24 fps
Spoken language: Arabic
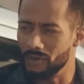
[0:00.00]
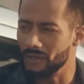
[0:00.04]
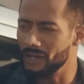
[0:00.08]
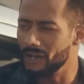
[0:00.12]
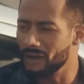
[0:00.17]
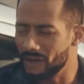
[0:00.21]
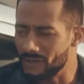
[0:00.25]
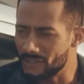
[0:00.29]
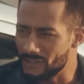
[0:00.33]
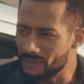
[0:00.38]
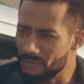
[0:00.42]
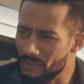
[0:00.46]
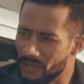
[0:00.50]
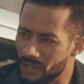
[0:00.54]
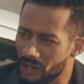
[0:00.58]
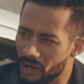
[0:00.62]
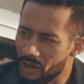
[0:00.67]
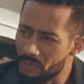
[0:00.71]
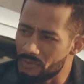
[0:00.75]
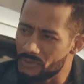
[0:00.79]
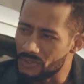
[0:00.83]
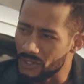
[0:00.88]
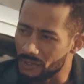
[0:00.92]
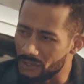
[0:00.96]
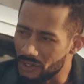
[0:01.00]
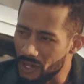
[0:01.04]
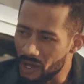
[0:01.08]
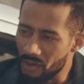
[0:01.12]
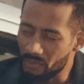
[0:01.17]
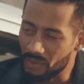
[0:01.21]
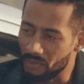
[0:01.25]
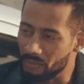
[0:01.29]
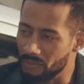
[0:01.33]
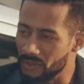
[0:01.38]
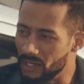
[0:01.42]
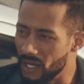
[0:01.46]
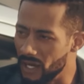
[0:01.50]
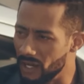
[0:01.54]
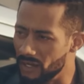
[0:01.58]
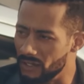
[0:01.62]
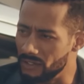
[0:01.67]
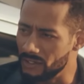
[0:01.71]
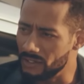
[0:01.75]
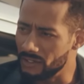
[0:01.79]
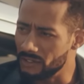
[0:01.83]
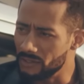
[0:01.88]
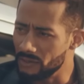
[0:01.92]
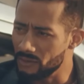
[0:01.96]
والله العظيم من ابسط نعم ربنا
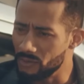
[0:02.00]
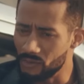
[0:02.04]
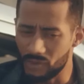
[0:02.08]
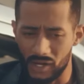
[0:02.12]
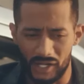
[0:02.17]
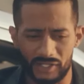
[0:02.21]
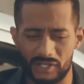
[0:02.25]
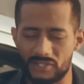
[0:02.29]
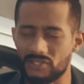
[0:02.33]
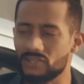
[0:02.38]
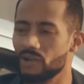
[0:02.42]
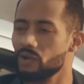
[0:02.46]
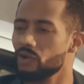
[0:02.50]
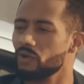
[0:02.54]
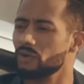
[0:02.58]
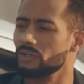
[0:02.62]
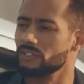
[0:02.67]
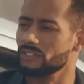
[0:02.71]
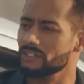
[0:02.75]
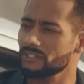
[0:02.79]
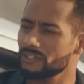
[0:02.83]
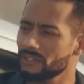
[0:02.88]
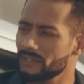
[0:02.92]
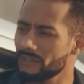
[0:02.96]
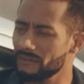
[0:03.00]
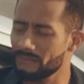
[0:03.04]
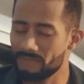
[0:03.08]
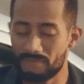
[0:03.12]
عليكي واحده زي اختي دي